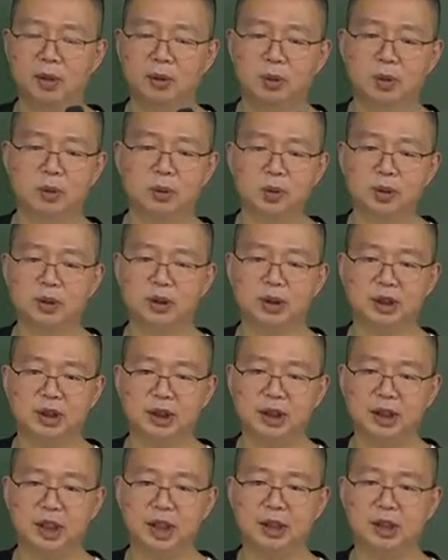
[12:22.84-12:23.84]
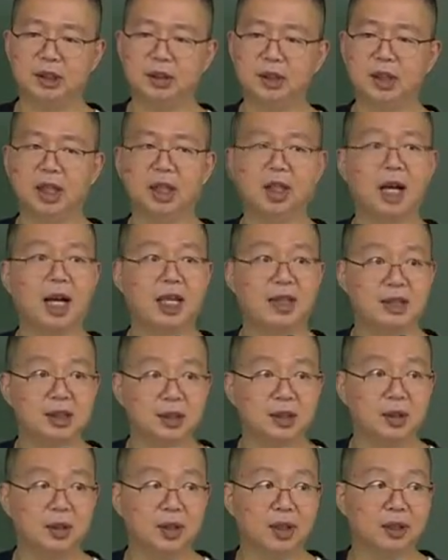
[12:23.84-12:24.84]
독서실이나 이런데
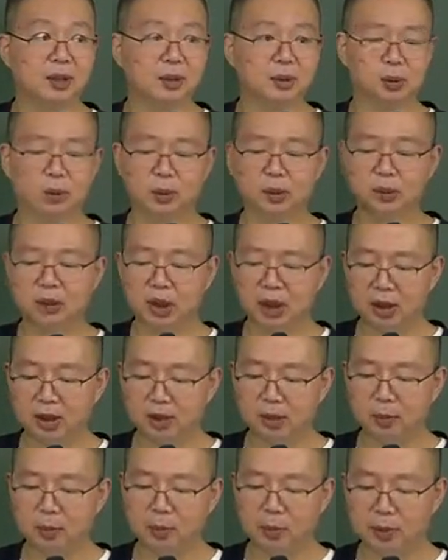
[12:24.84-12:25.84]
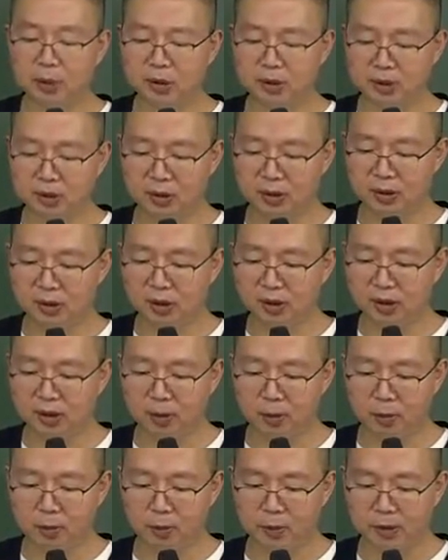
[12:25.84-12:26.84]
앉으셔가지고 책을 보면서
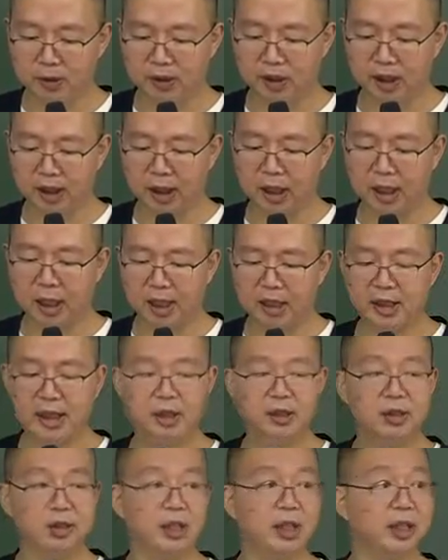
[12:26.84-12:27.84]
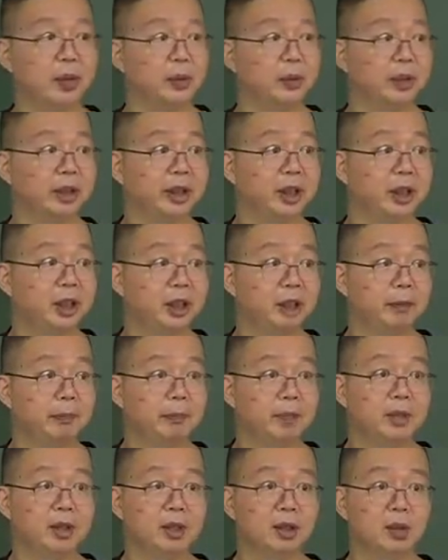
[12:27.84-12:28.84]
읽어보면서 제가 강의했던 내용이
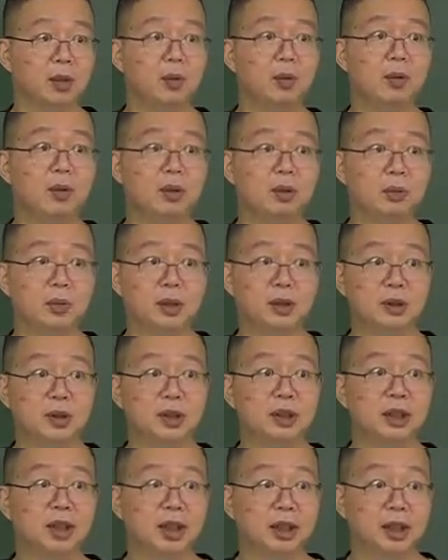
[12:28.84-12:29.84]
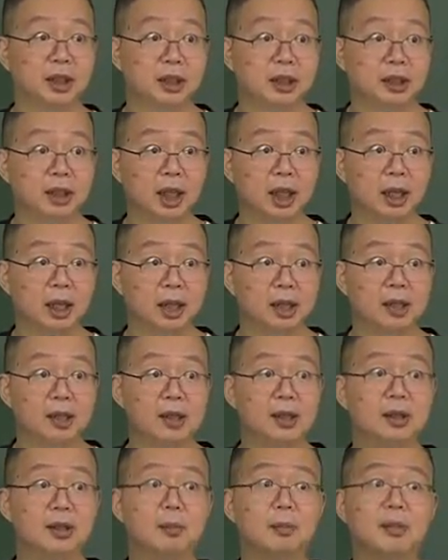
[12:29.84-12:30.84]
떠오르면서 이해가 된다.
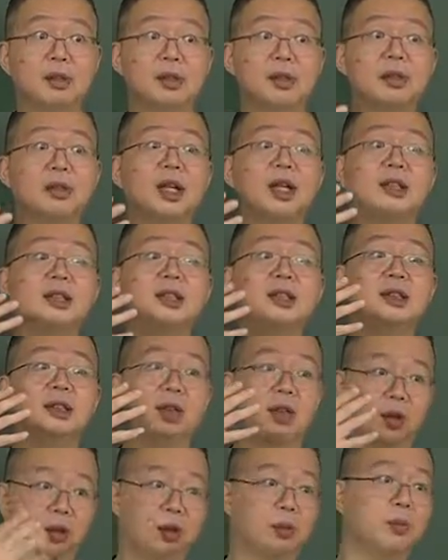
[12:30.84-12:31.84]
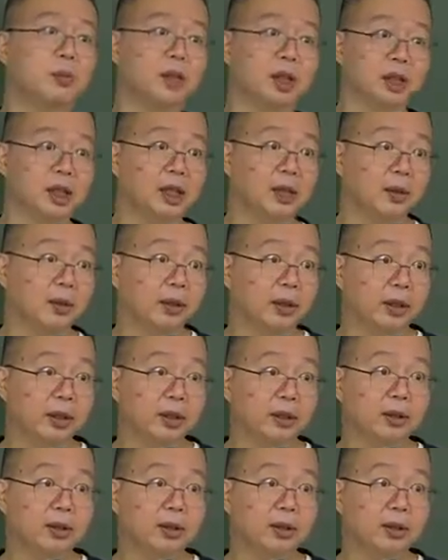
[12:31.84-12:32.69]
그러면 그게 진짜 여러분께 된 거예요.